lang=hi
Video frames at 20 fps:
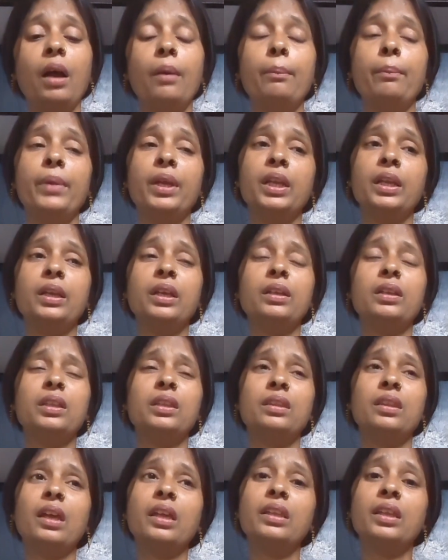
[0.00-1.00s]
मैंने
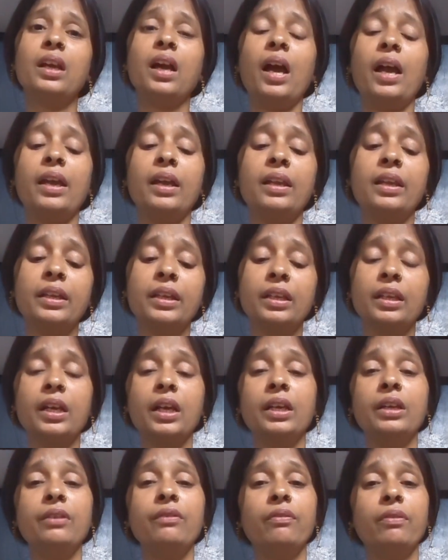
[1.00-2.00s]
इतना दिखाया लेकिन
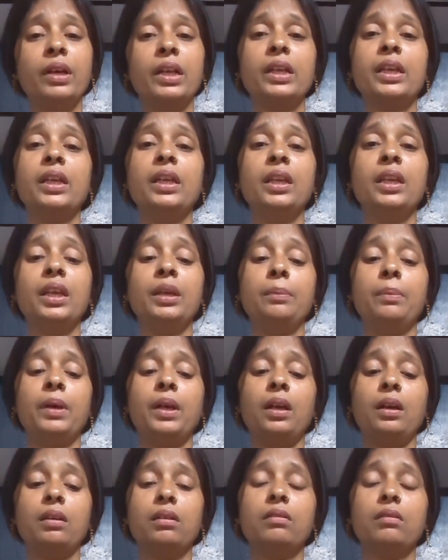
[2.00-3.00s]
कहीं फ़र्क ही नहीं
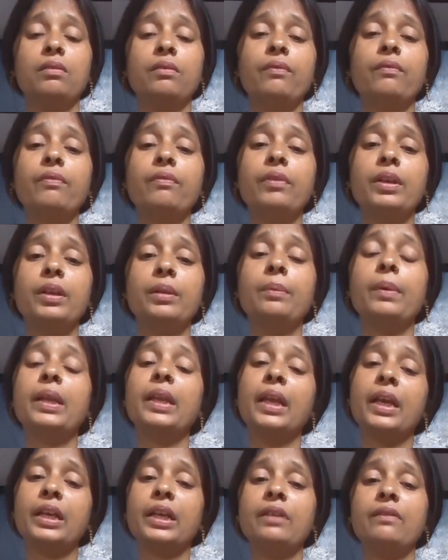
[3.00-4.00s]
पड़ा फिर
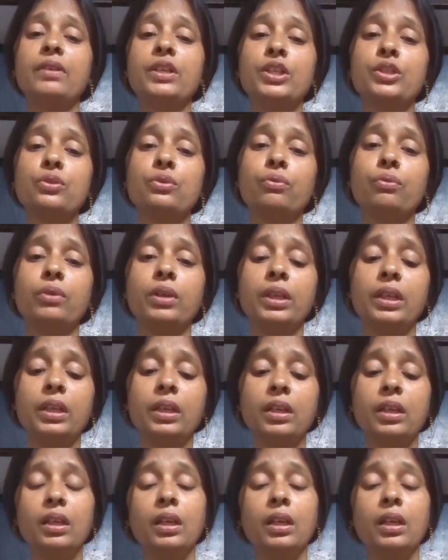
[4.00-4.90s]
मैंने एक्टिविटी शुरू की